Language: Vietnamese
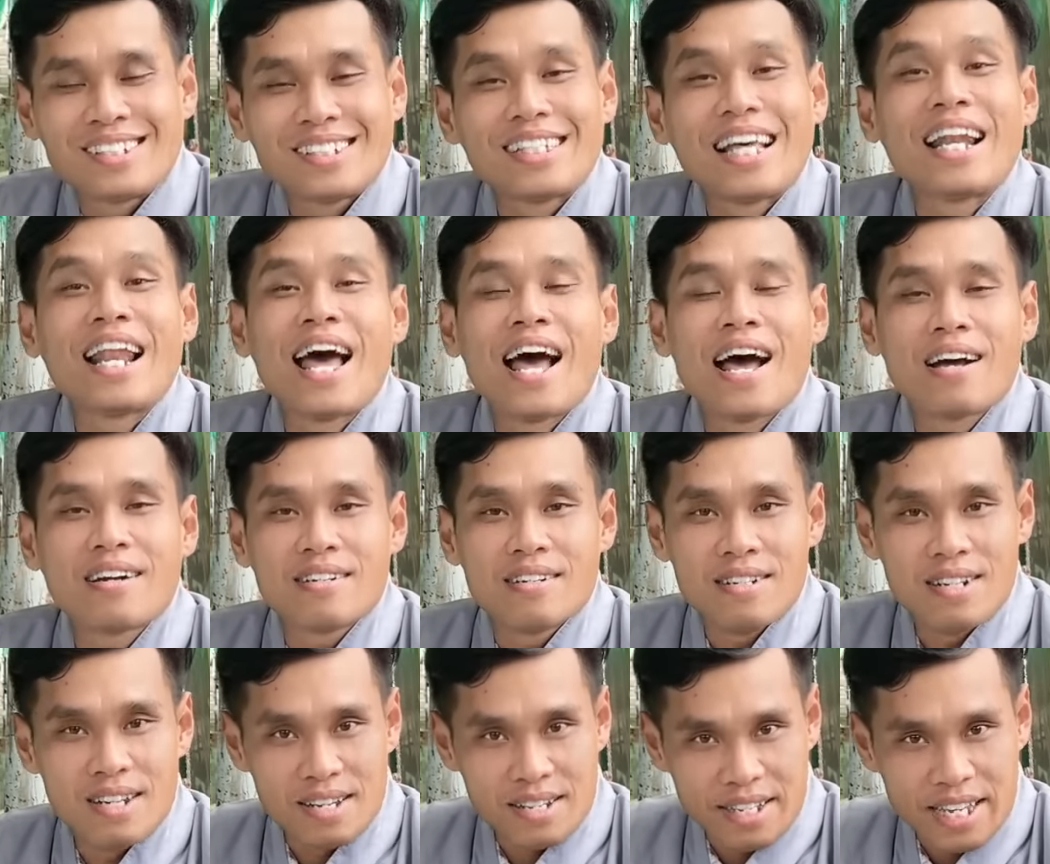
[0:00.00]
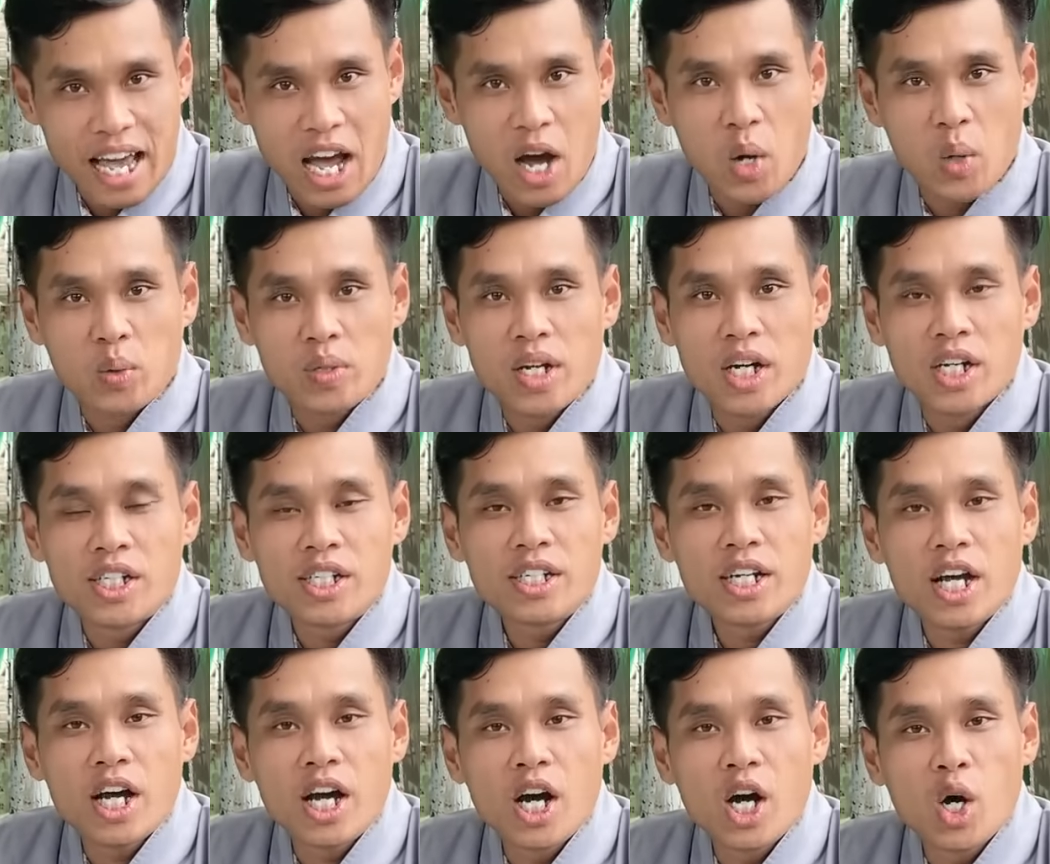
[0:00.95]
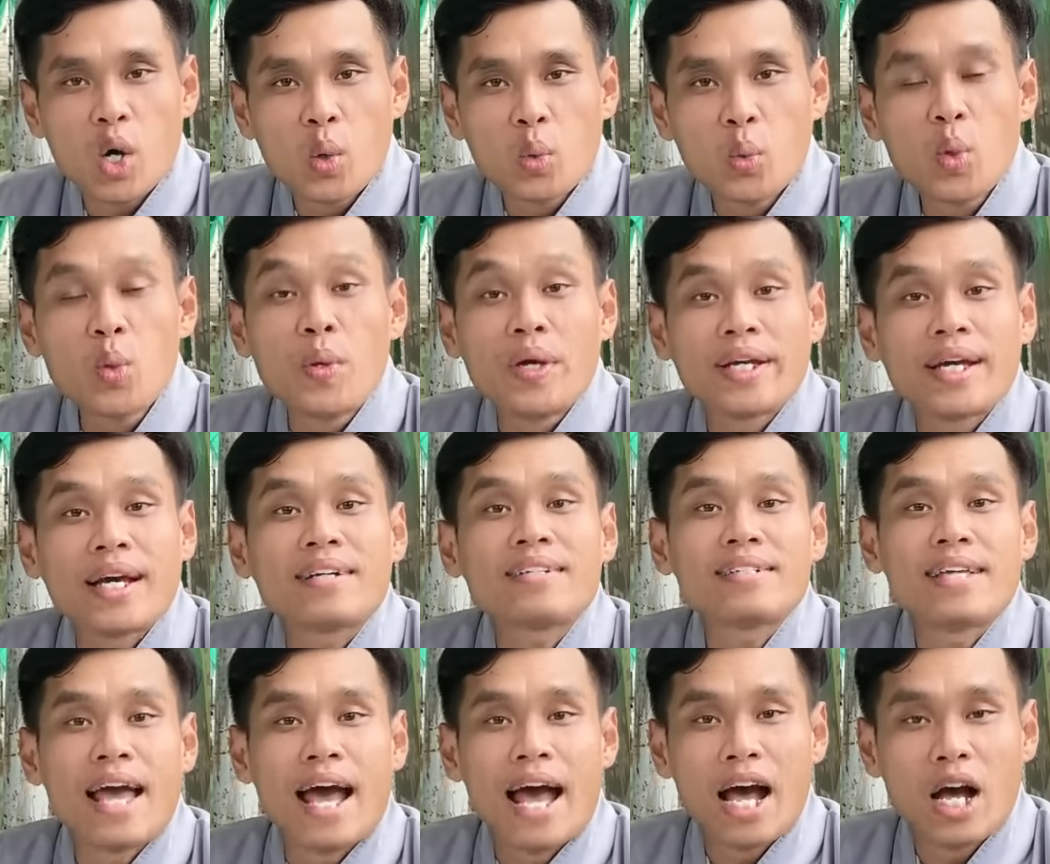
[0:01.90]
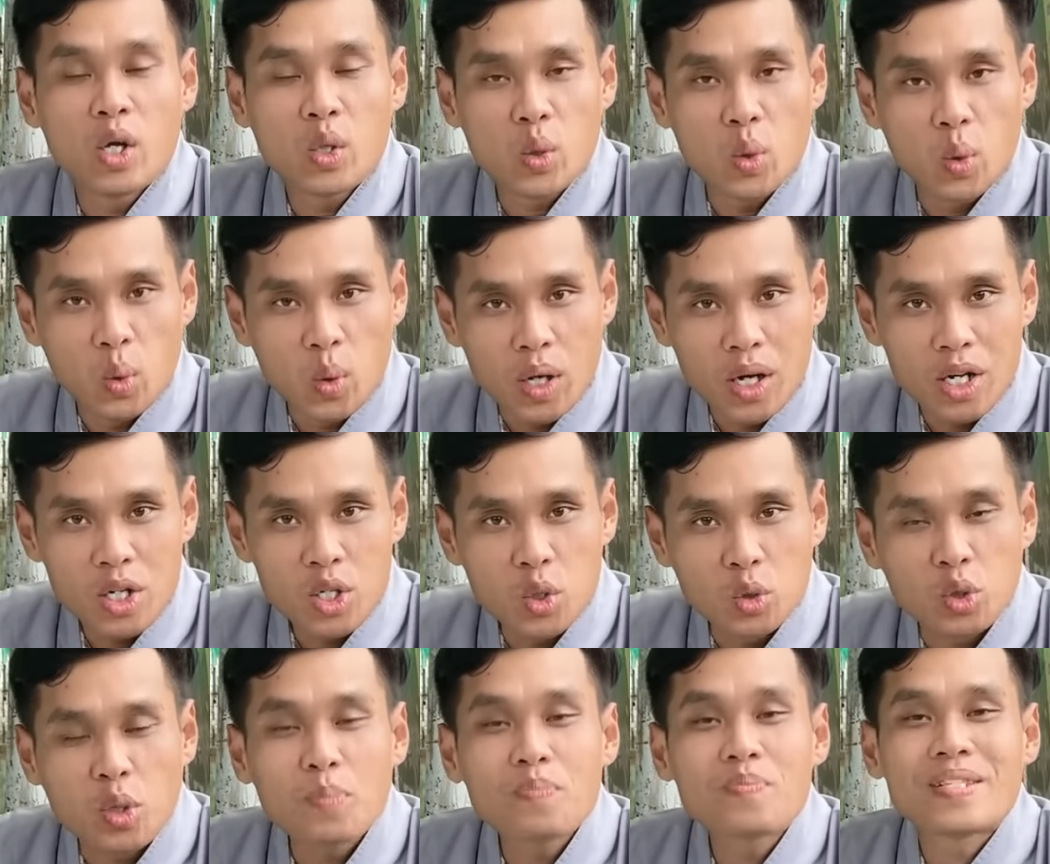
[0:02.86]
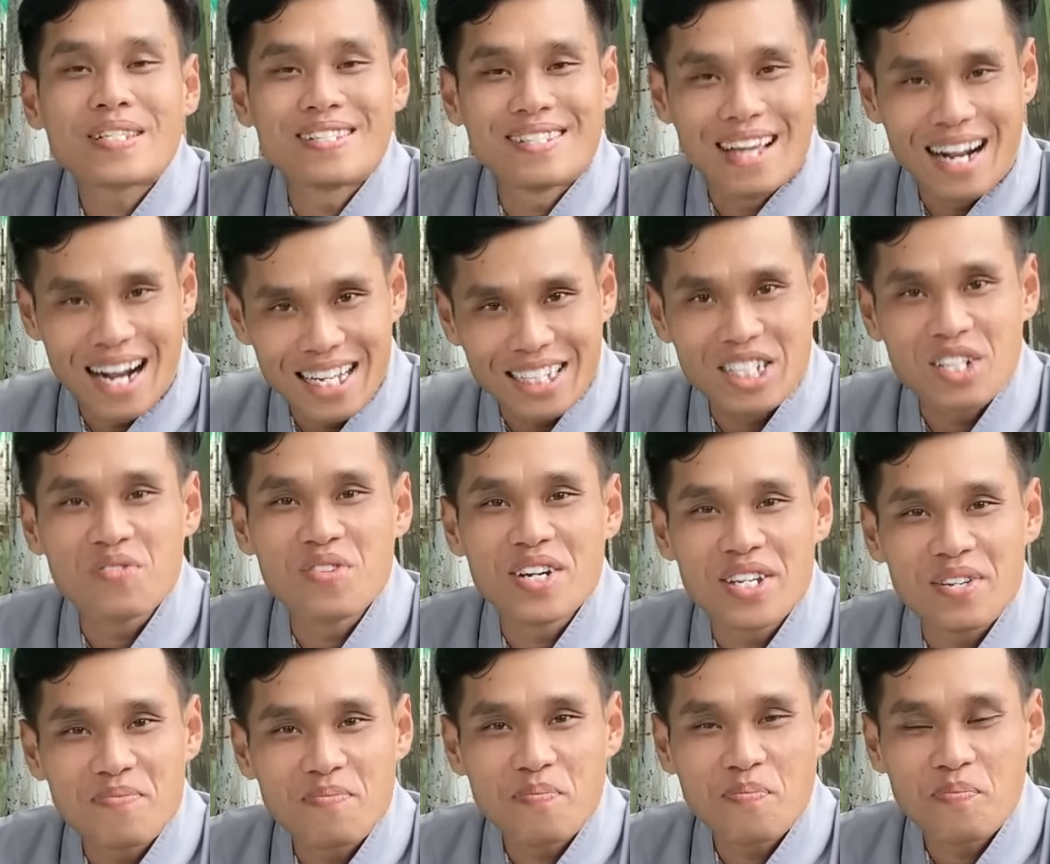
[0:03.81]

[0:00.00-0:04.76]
Sala gửi lời chào đến uh, quý vị khán giả của YouTube Sala ti vi.